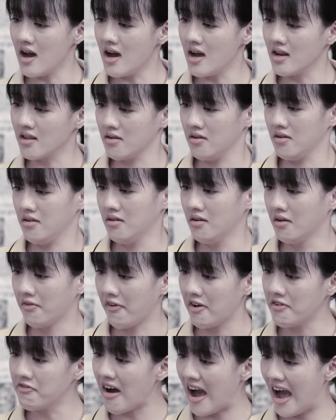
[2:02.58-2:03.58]
Anh
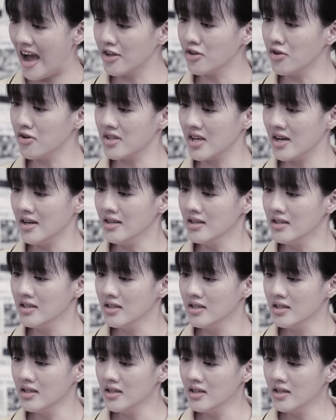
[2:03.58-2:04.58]
vừa phải thôi chứ.
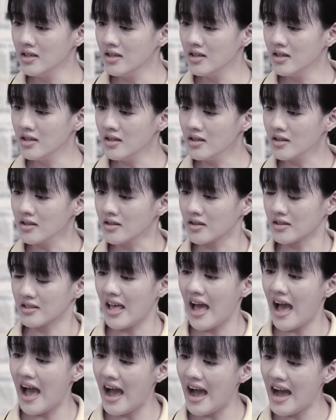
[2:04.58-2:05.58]
Người
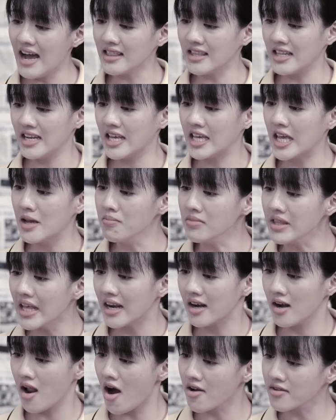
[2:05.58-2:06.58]
ta thì đi kiếm
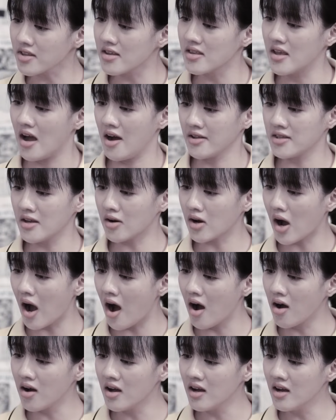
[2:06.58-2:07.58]
tiền lo cho vợ cho
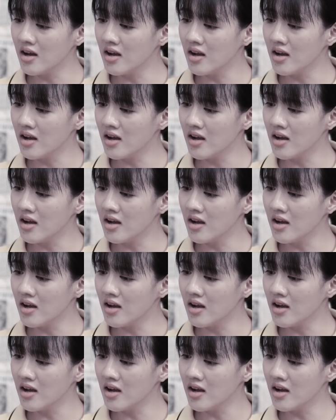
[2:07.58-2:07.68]
con,